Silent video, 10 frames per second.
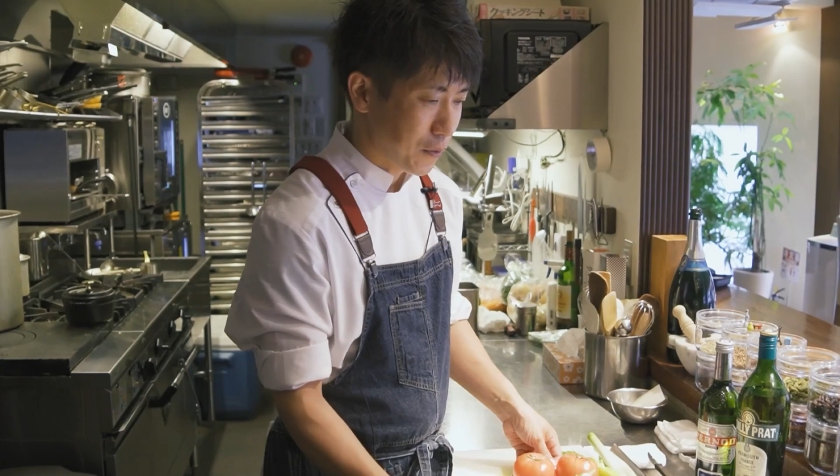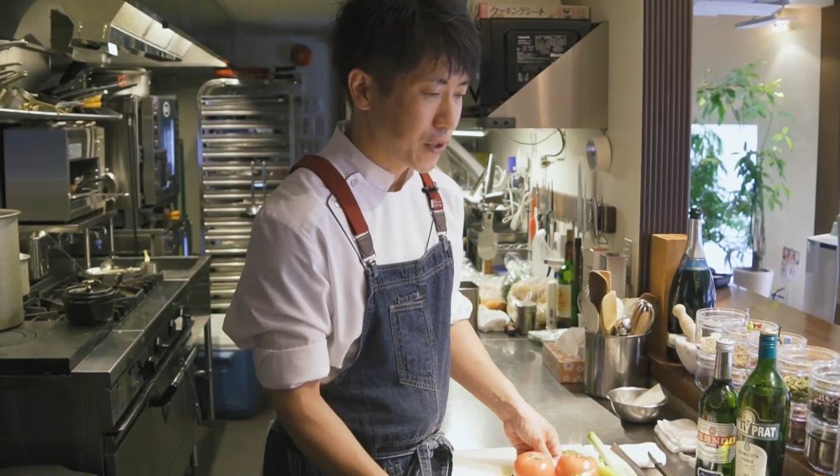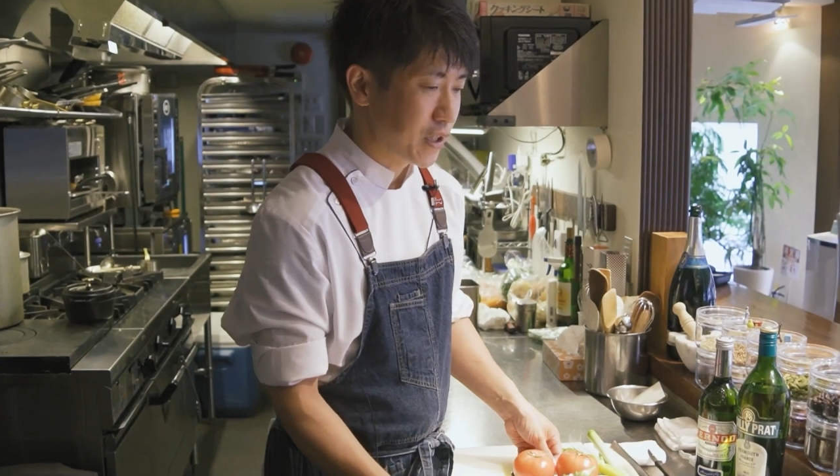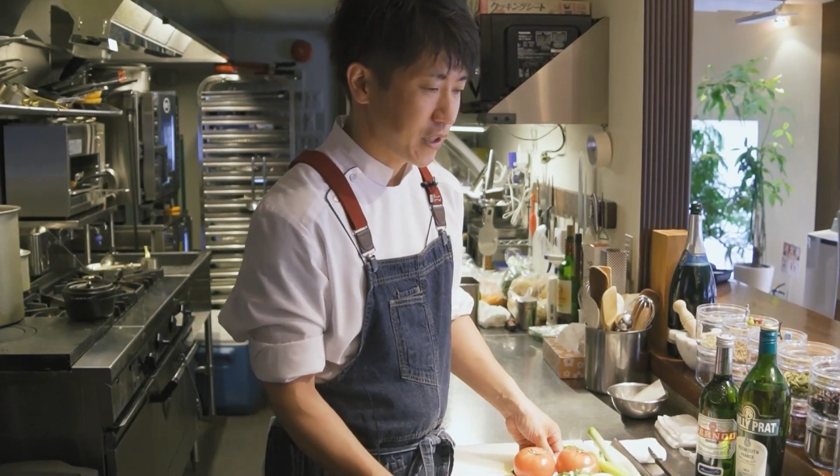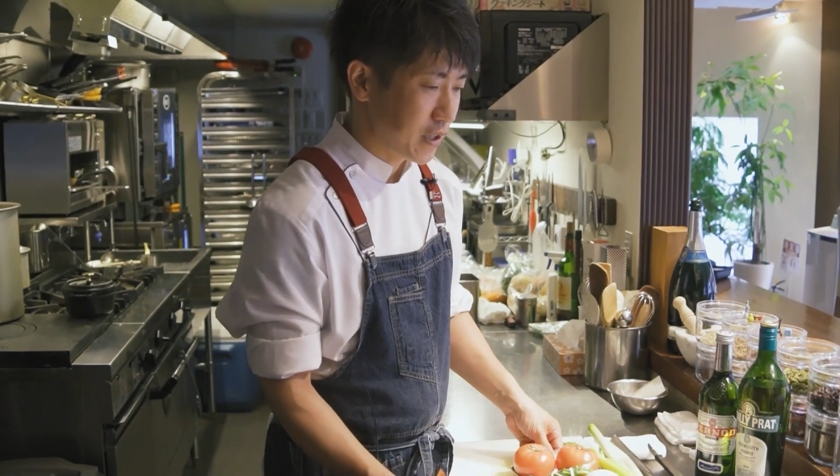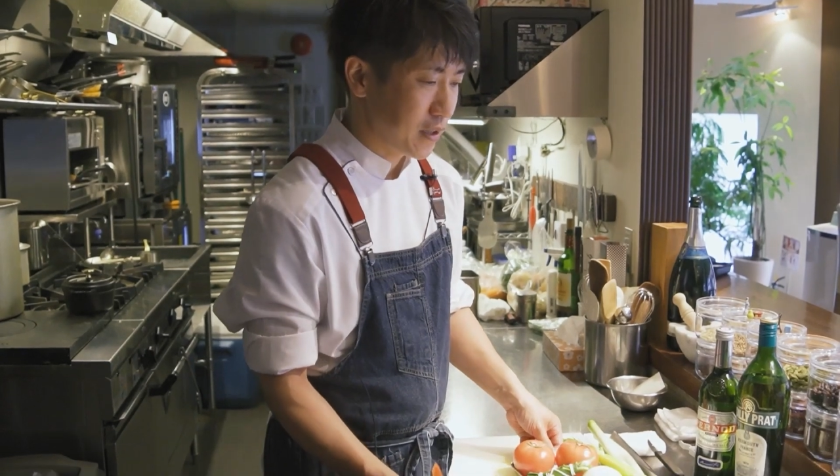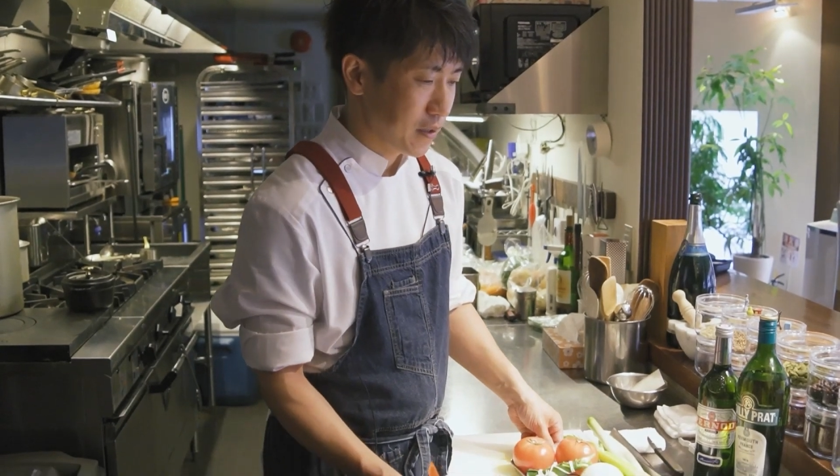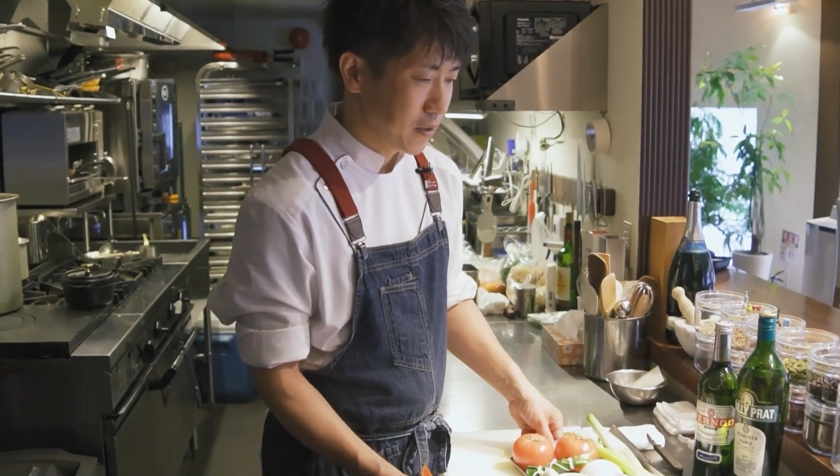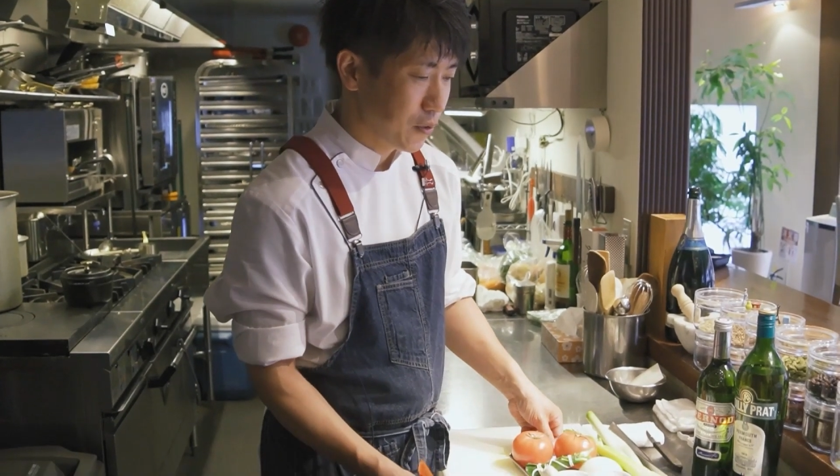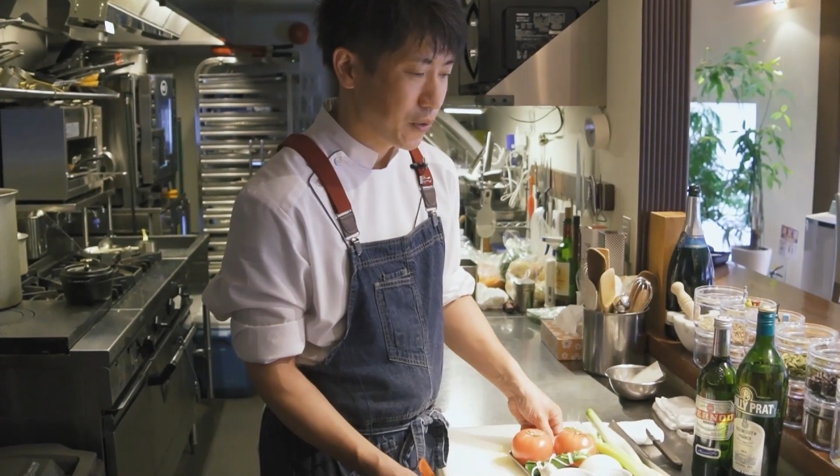美味しい
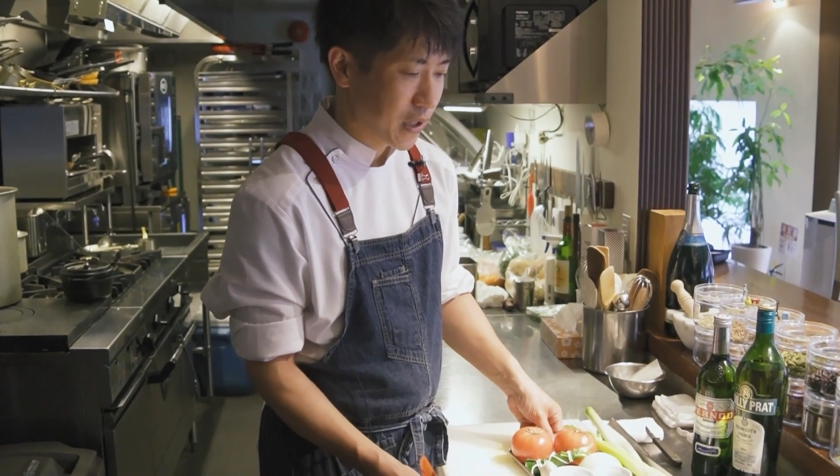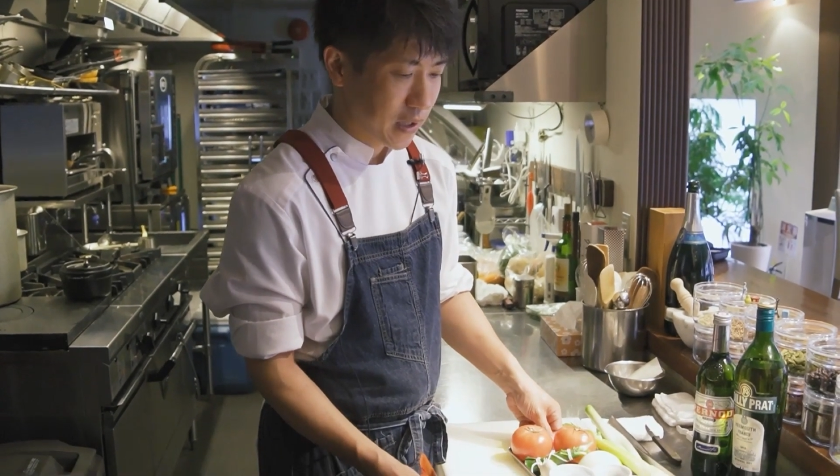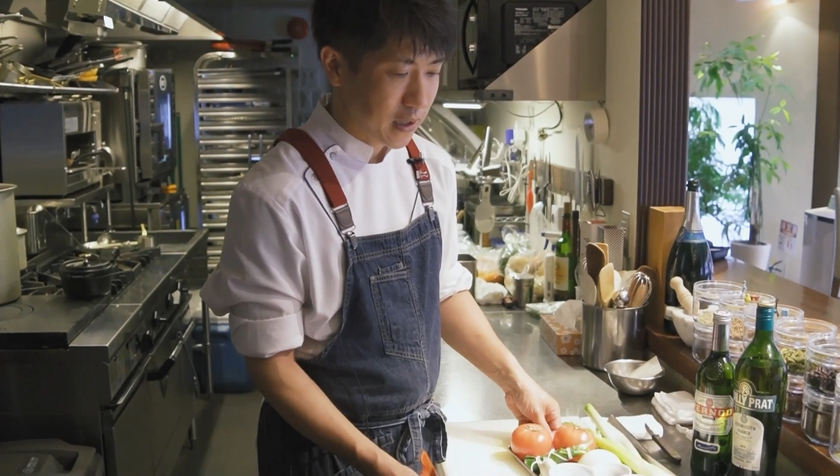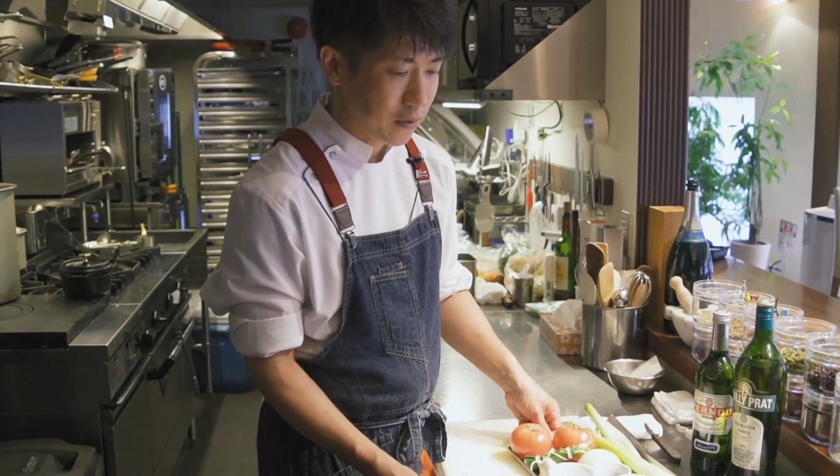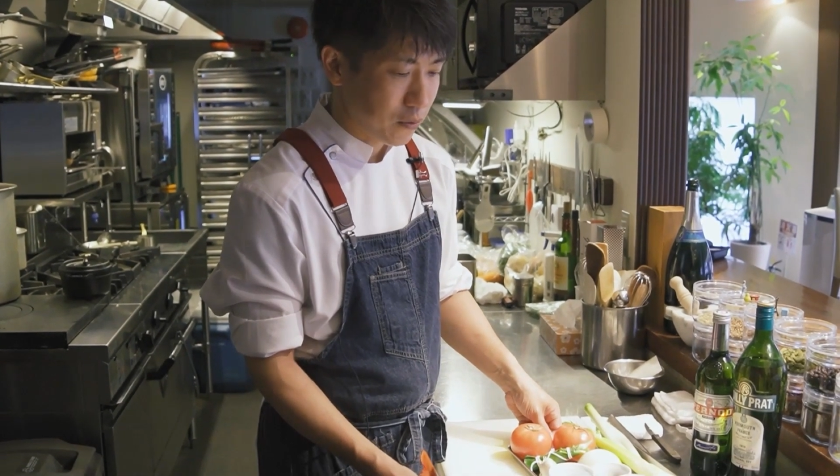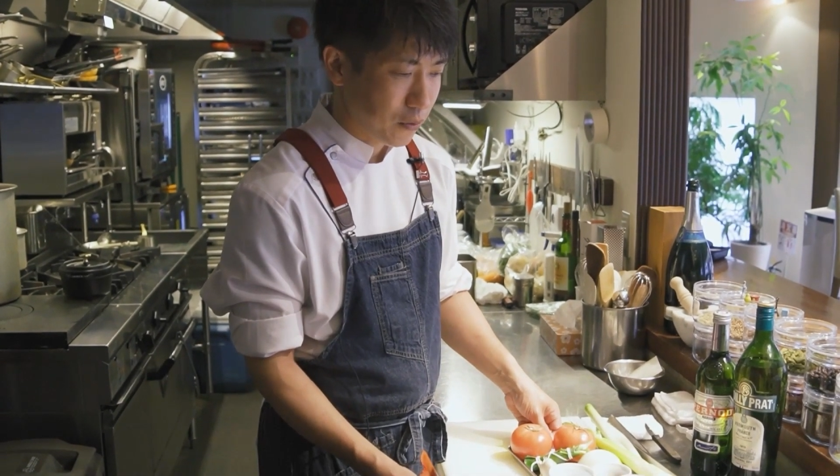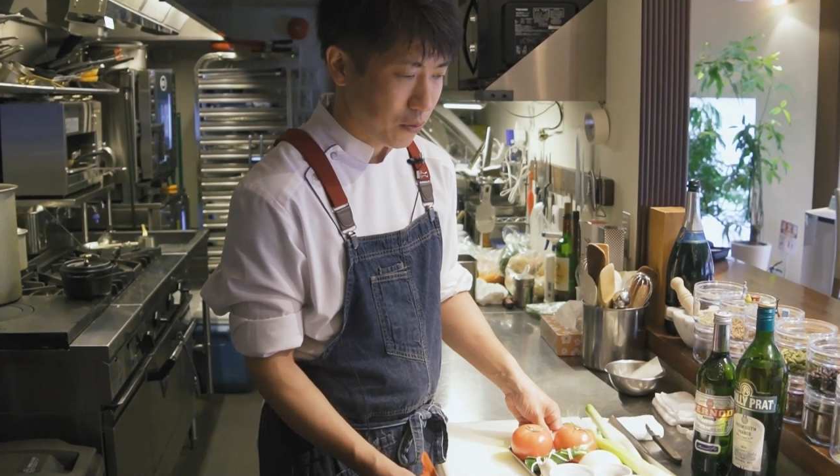料理かなと